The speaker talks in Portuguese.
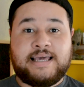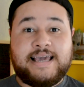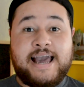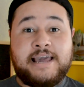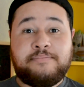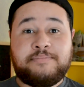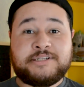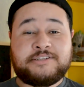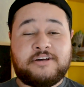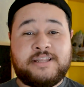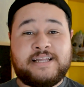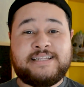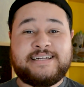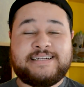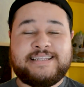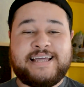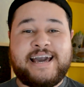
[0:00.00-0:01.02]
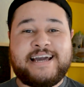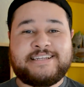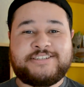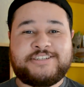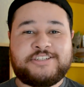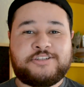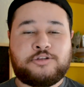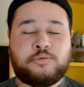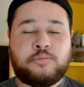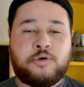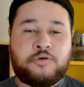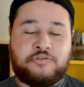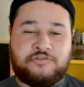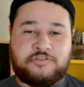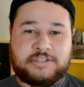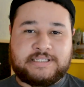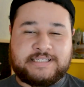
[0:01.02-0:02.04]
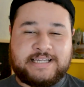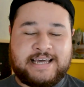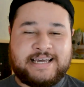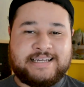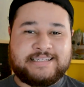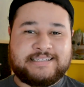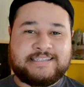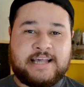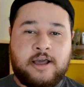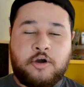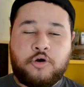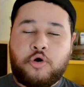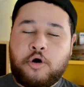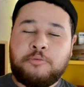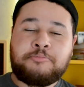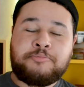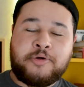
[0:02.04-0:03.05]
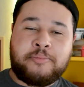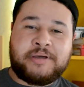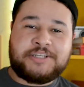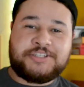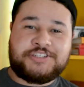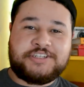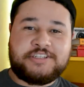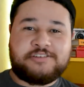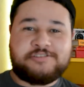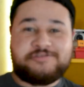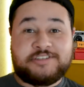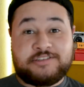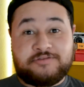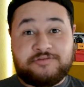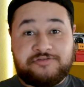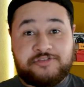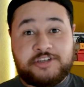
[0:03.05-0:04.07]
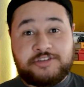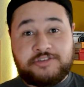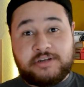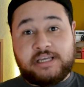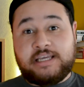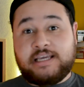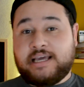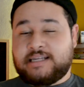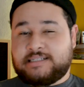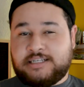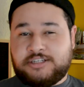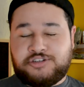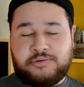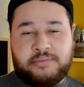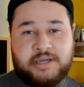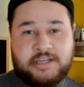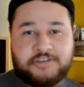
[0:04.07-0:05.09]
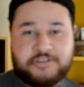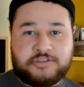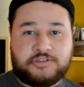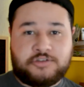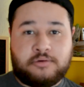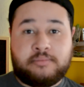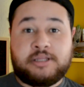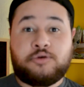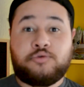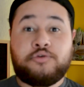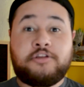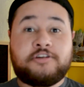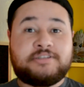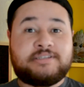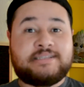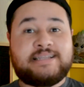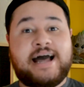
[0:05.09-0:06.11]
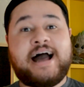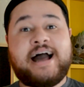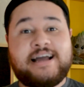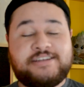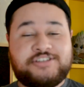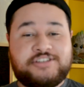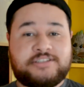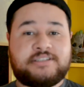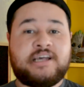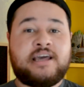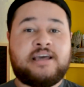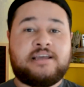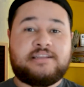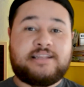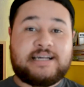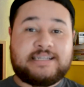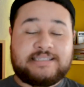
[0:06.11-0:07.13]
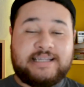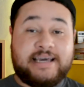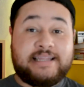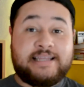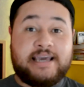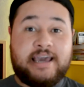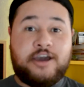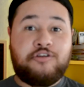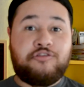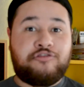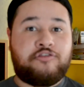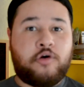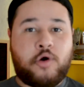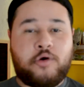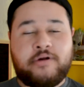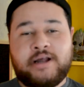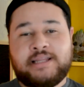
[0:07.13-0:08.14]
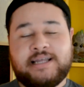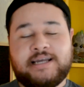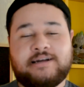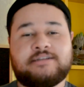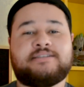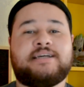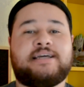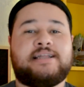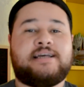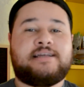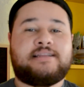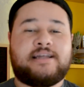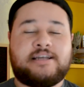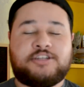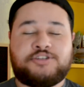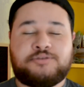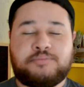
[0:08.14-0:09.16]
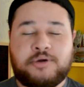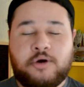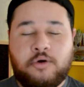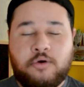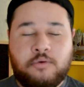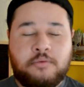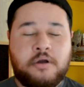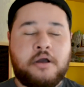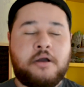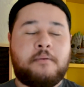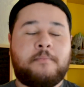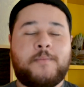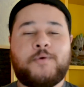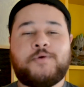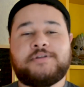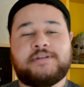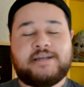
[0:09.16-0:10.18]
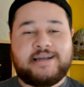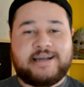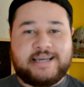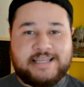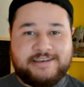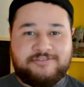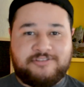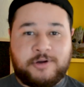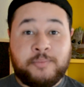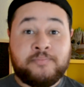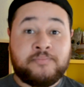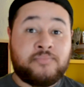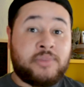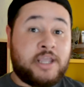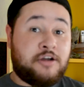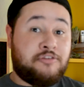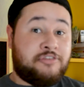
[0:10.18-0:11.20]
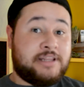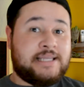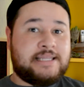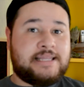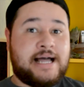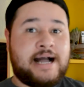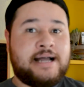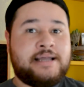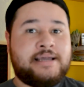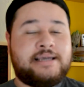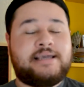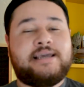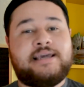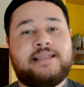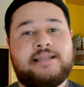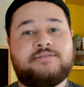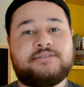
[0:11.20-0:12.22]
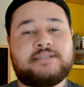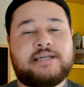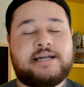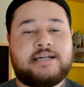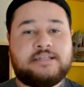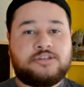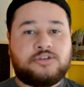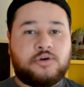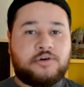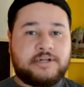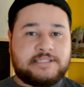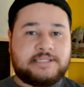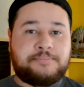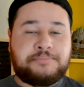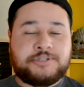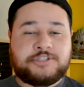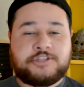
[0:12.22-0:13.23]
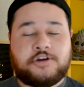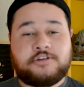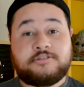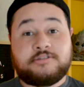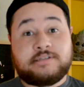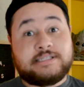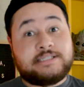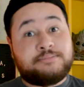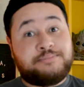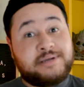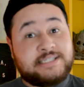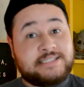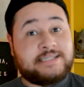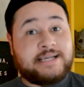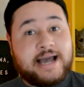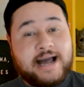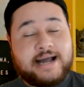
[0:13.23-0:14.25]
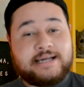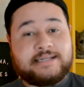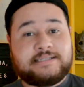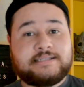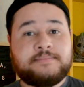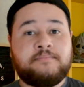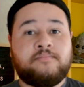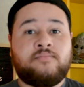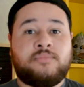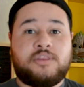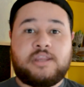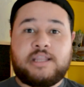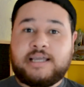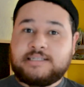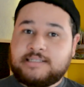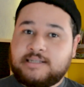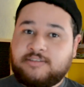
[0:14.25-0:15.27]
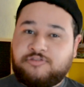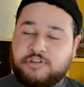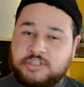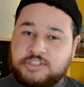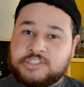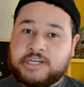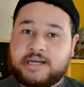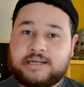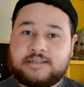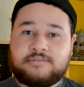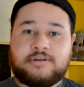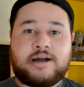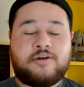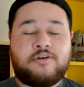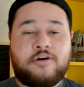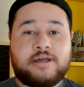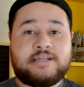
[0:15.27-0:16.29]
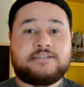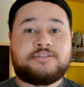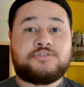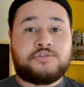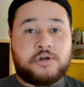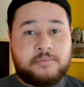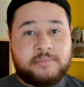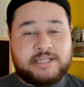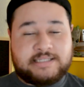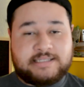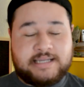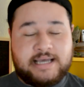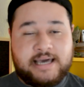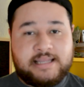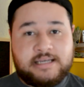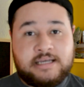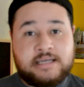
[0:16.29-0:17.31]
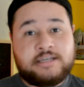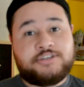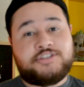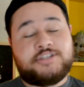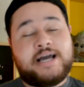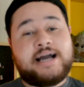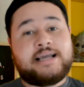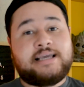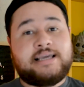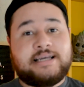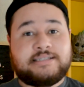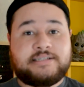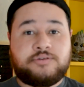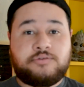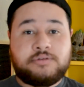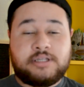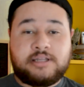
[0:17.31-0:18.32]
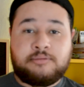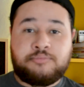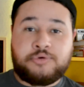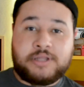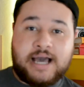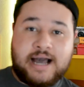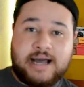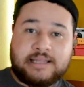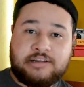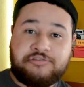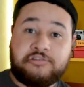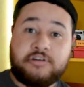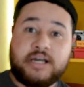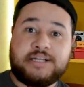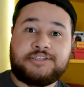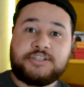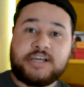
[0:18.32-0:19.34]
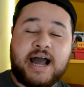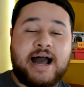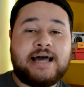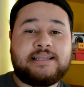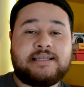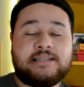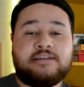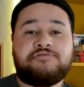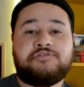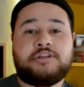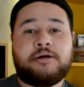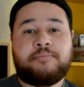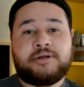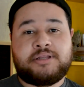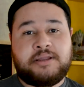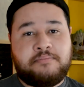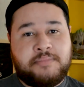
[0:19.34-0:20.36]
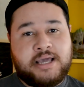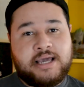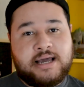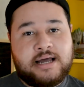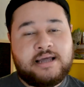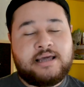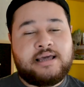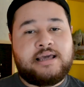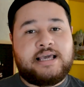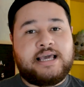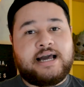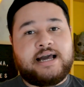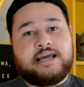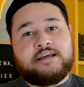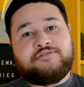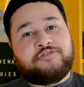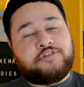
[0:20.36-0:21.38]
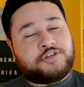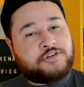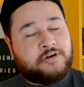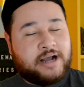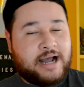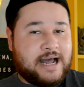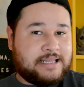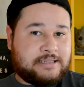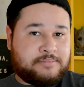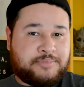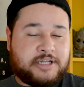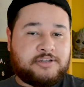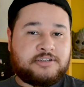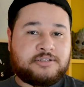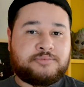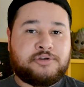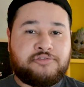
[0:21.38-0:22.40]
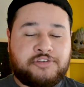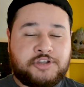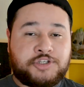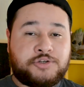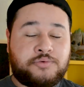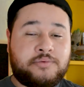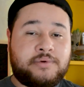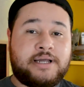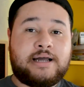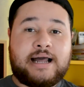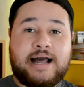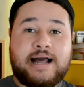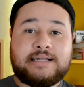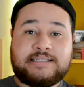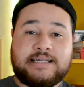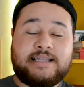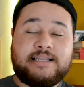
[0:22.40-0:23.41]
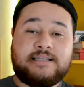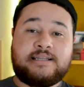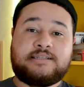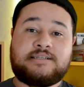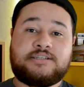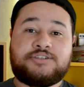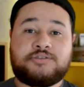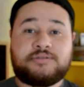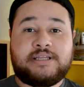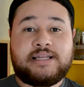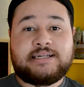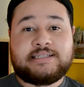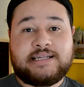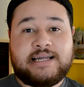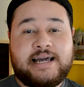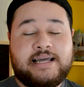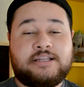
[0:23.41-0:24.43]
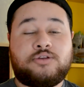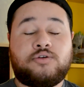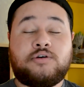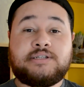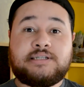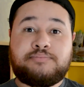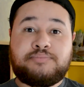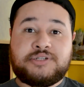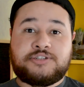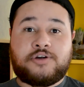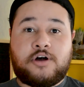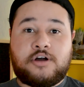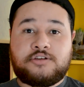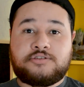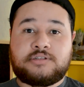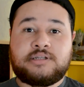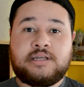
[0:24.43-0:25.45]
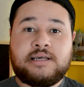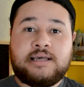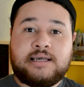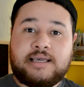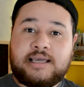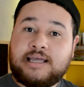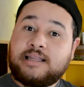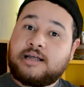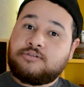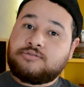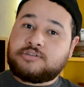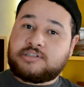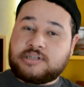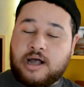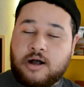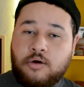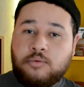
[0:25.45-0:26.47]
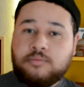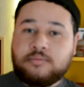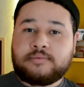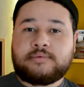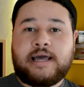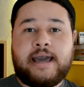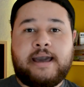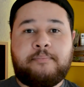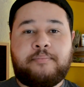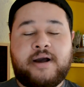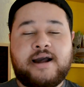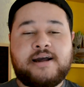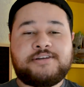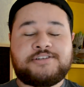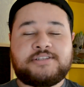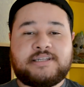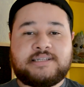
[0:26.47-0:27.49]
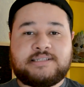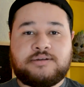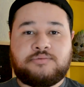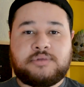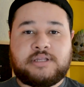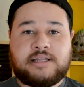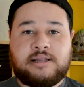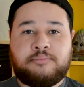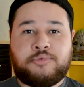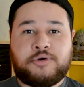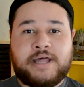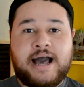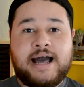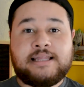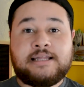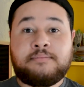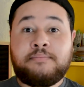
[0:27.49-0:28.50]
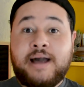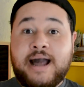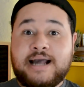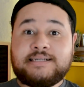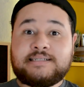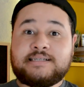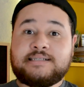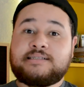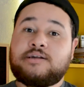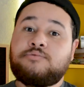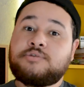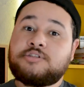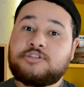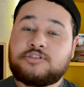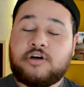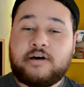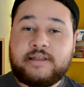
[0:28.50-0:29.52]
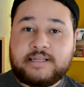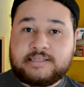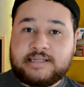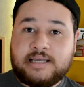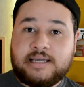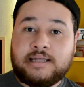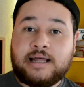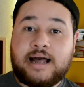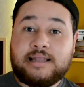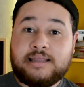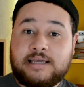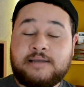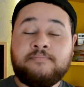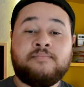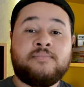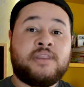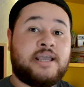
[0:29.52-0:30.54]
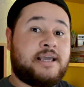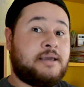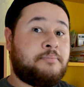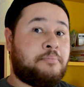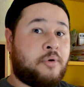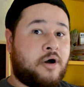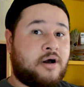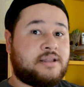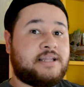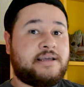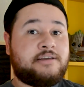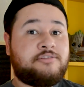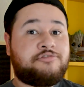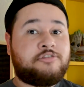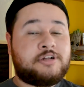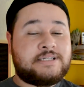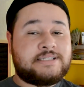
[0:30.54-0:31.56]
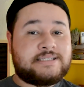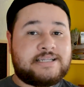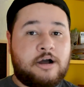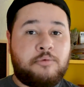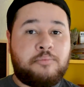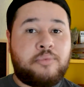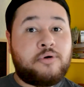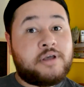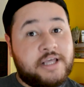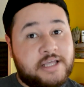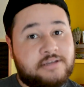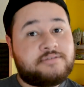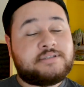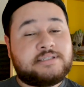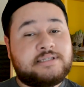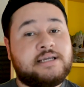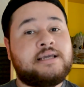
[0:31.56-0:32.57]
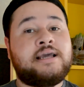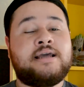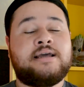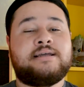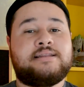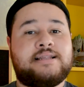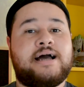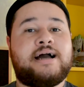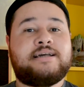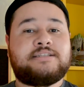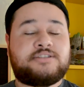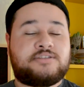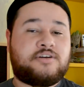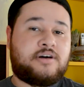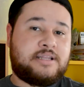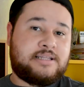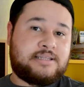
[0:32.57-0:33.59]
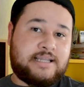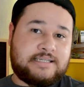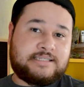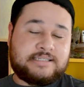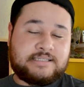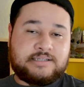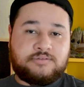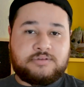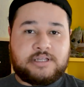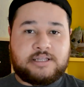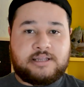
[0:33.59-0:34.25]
E aí, pessoal da internet, tudo bom com vocês? Como prometido, eu fiz um vídeo aqui recentemente sobre curiosidades da série Euphoria, né? A série aí da HBO, muito incrível. Eu falei lá que iriam sair dois episódios especiais nesse fim de ano agora sobre a série, já que a segunda temporada foi adiada devido à pandemia e aí foi jogada para 2021. A série decidiu trazer aí dois episódios que não são é, parte da segunda temporada, mas que são histórias aí ali e que podem influenciar um pouquinho sim na história dessa segunda